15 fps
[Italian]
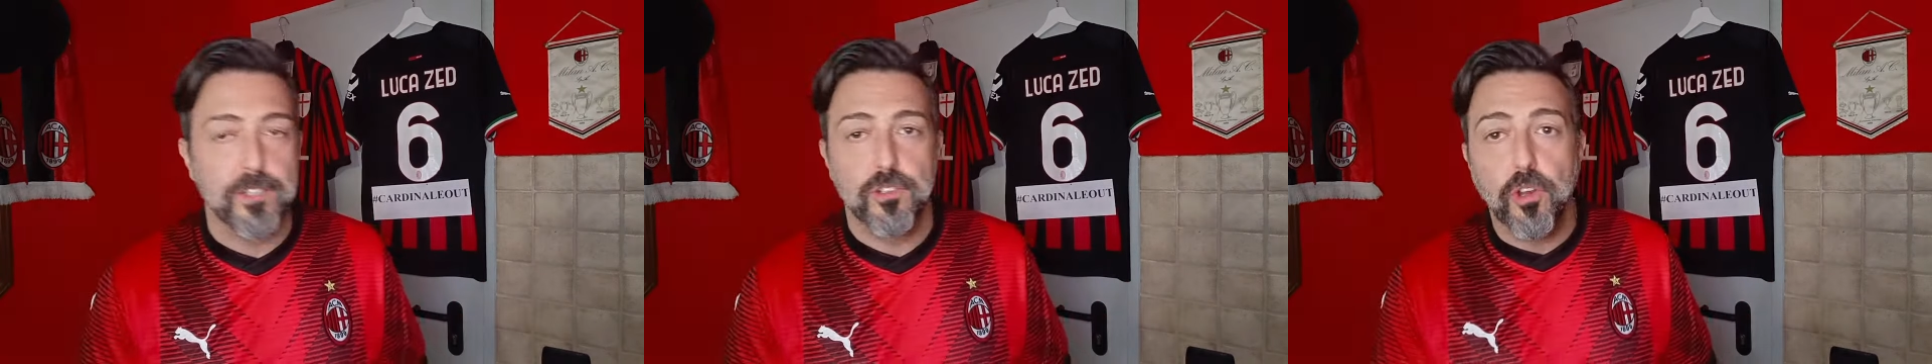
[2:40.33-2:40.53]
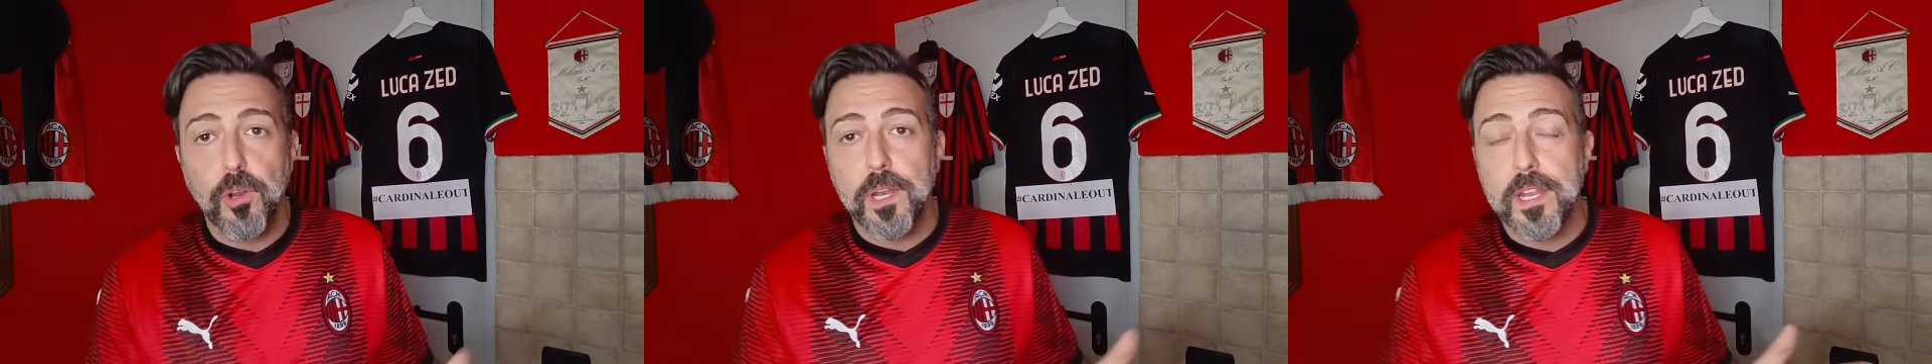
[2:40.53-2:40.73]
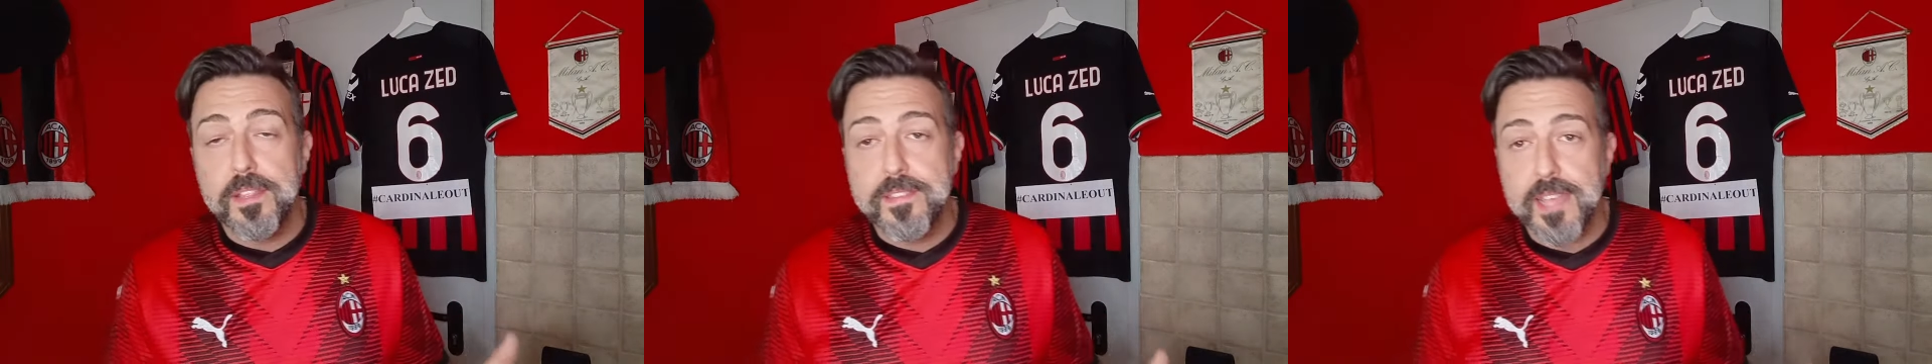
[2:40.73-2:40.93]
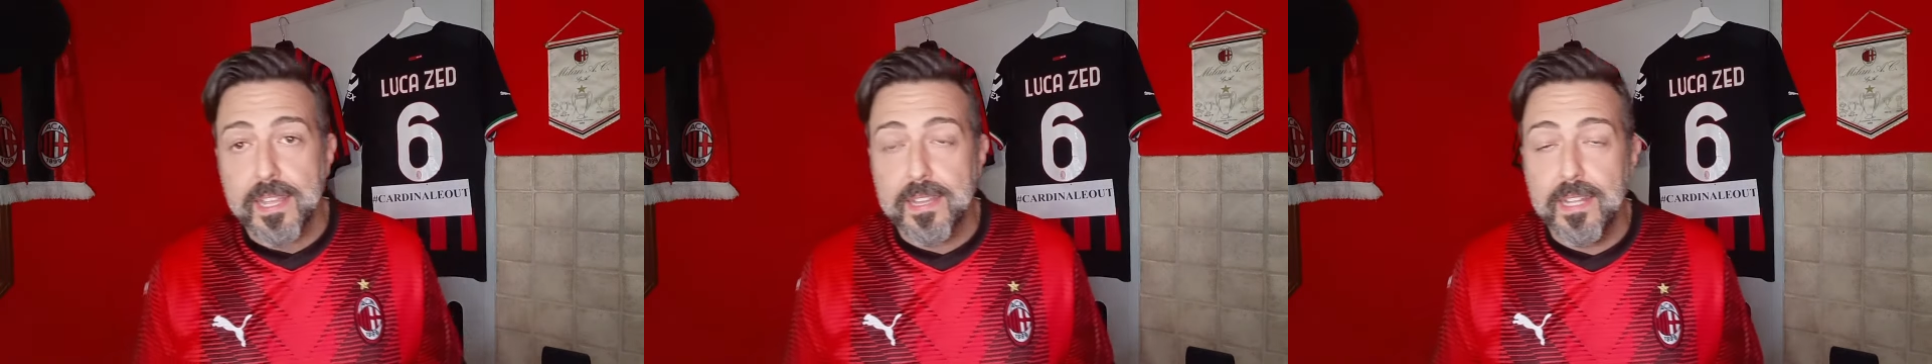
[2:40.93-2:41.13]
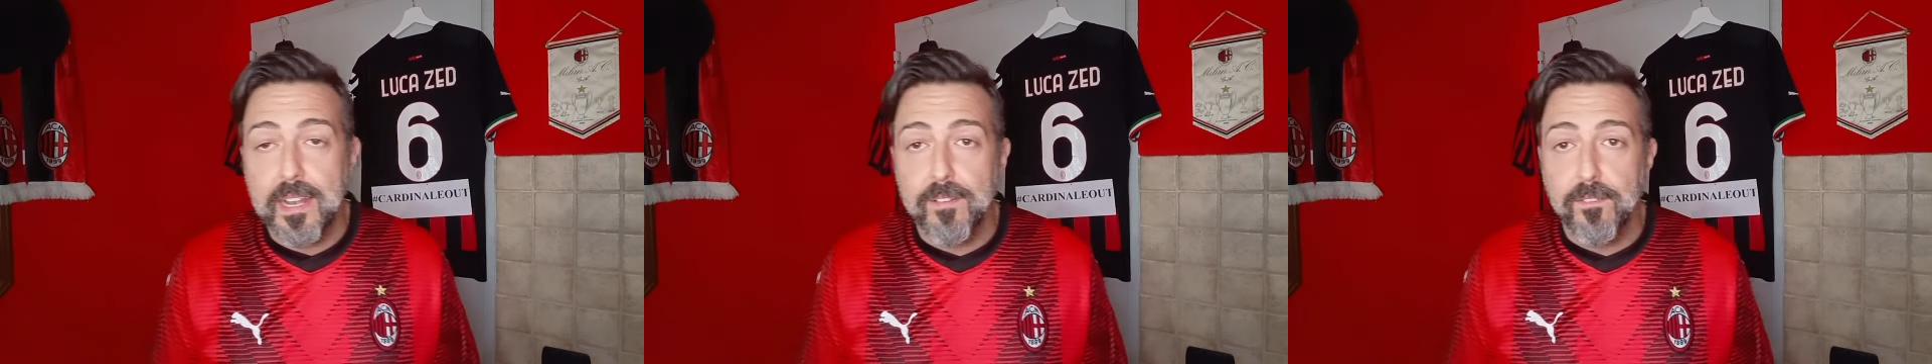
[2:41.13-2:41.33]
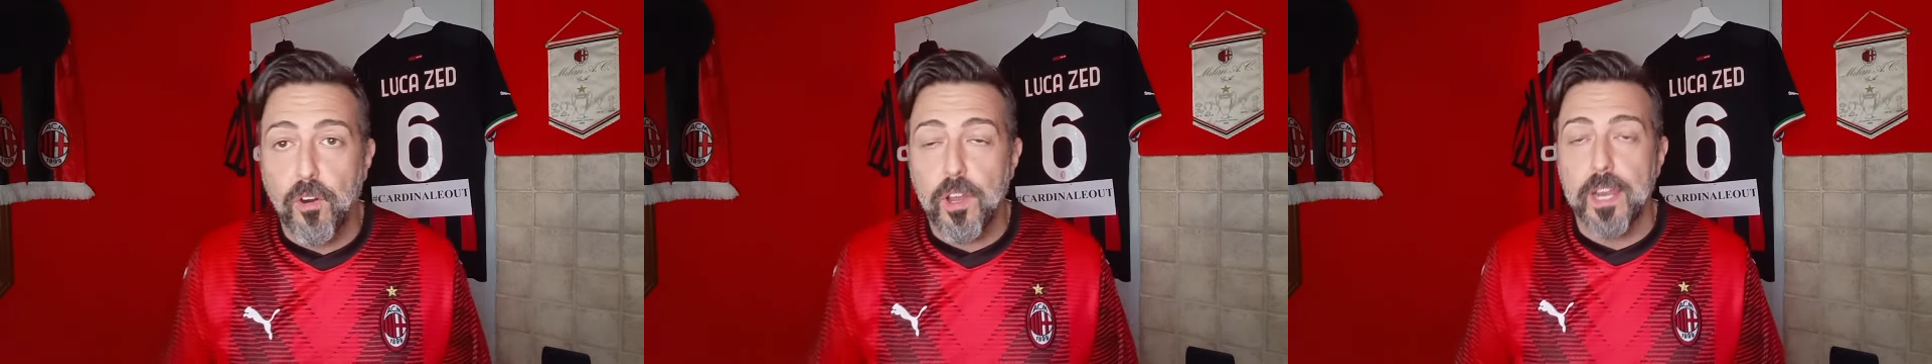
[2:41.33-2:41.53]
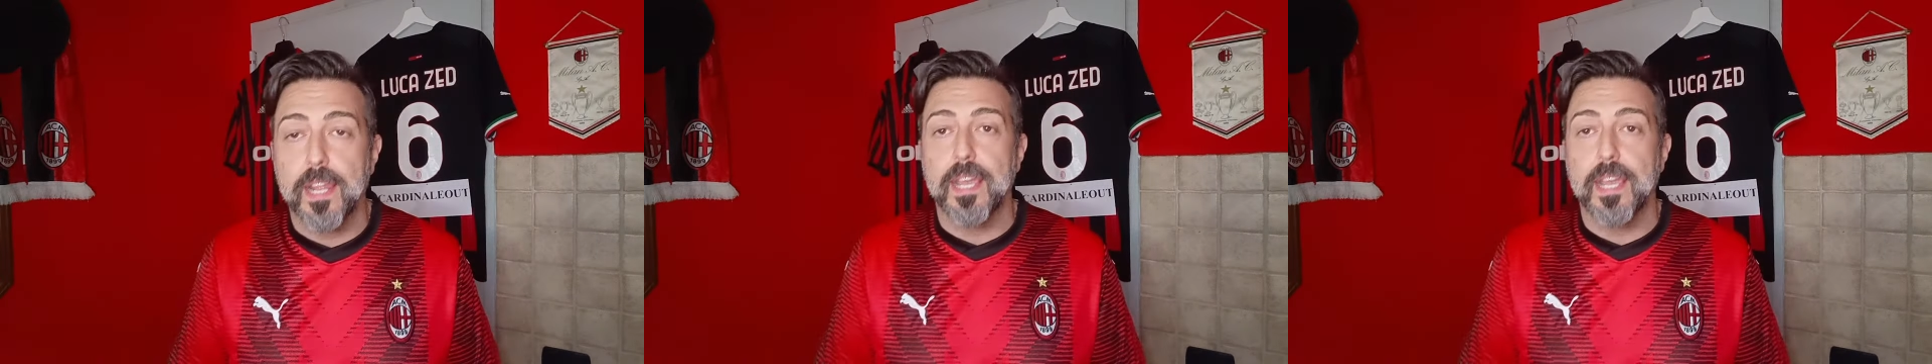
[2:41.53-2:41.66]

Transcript: sono iniziati i lavori,